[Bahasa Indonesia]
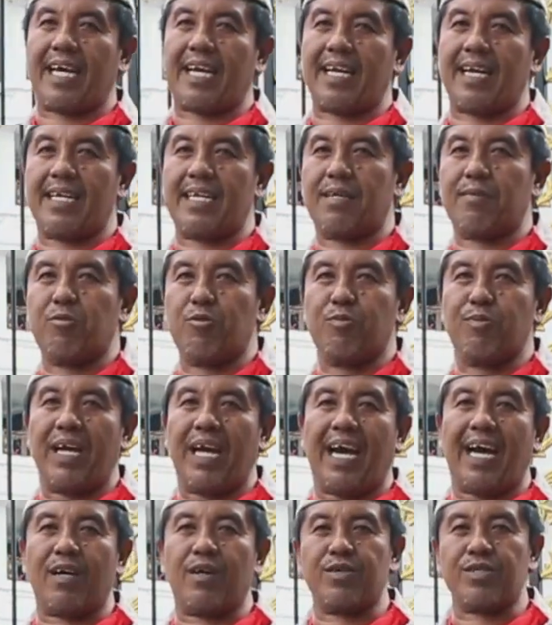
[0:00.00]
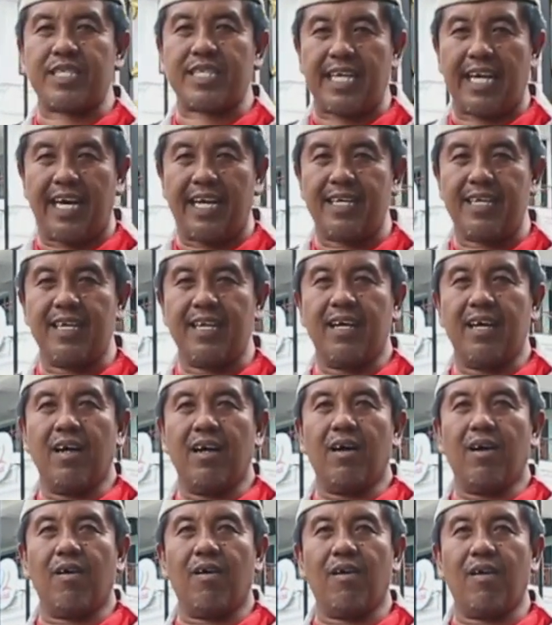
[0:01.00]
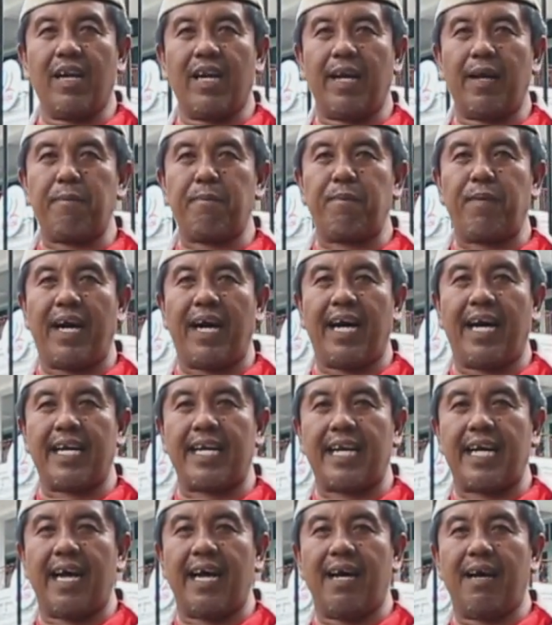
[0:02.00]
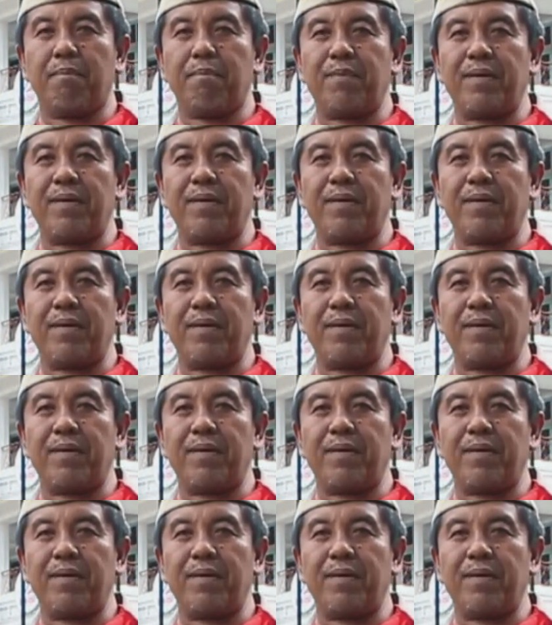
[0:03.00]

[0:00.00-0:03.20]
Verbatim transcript: karena di bumi hanguskan oleh para